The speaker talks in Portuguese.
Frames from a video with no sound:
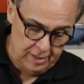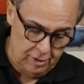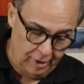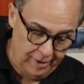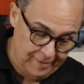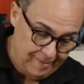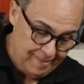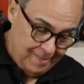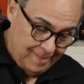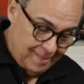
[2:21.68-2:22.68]
e ó,
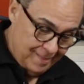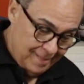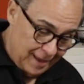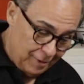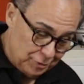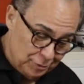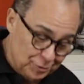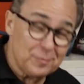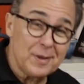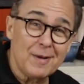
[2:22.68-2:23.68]
é
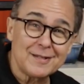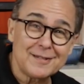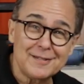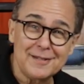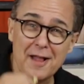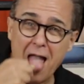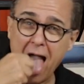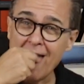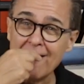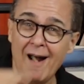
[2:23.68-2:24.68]
gostoso comer massa assim, né?
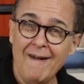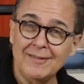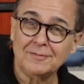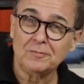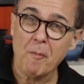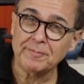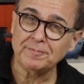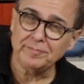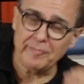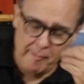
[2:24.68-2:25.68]

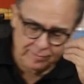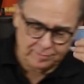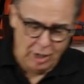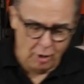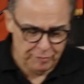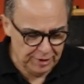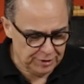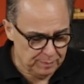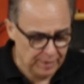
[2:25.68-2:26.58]
Hum, ao dente